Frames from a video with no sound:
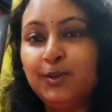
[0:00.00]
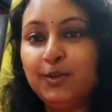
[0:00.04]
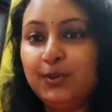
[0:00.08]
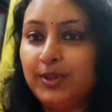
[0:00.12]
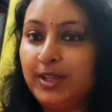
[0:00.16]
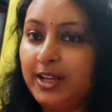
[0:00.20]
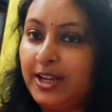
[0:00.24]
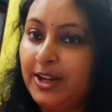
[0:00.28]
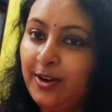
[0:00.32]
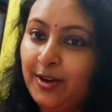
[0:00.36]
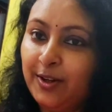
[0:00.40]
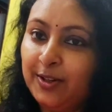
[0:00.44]

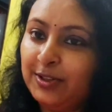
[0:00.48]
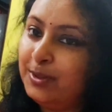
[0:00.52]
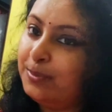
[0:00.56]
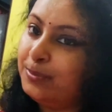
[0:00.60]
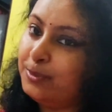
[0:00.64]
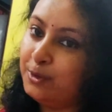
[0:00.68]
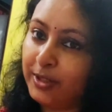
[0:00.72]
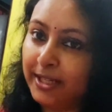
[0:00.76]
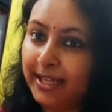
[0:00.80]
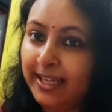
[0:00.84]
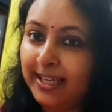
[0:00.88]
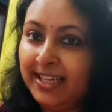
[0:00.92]
গুনে হয়তো
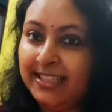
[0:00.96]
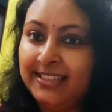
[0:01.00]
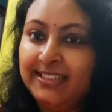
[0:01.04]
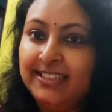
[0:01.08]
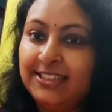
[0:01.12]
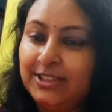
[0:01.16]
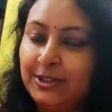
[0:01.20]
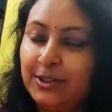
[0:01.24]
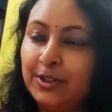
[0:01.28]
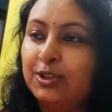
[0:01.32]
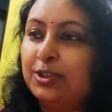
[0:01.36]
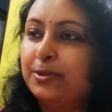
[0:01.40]
ভুলেই
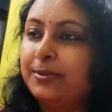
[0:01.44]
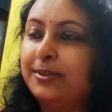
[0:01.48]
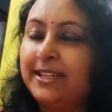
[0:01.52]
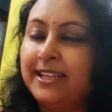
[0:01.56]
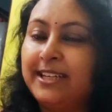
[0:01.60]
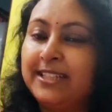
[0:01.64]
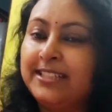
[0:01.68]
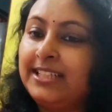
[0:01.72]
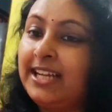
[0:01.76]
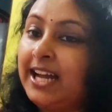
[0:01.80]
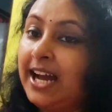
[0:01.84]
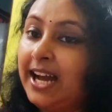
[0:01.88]
গেছি যে কতবার
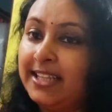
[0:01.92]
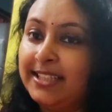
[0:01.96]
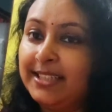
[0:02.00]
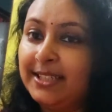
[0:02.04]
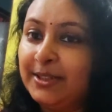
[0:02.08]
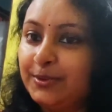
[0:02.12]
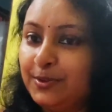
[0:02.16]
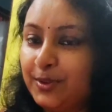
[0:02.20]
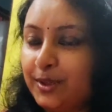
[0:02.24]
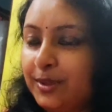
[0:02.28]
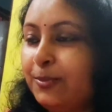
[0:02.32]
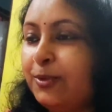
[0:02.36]
গেছি
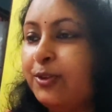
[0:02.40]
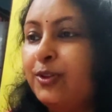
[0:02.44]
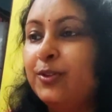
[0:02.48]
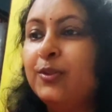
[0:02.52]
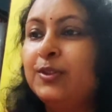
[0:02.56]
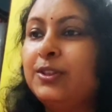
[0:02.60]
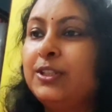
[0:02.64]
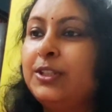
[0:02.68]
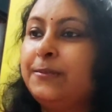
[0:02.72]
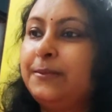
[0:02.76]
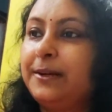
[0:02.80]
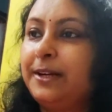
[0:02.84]
হাতে গুনে মনে
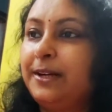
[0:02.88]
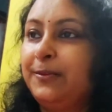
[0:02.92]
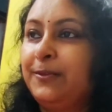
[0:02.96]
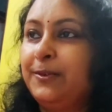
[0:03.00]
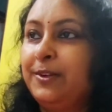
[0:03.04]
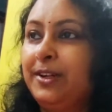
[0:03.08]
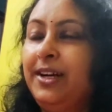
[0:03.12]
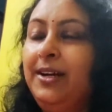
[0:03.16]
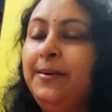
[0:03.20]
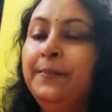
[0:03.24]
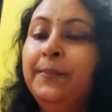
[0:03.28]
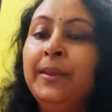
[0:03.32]
করতে
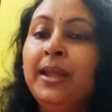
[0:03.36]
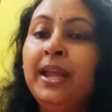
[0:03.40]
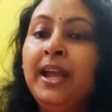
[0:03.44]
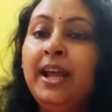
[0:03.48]
পারবো না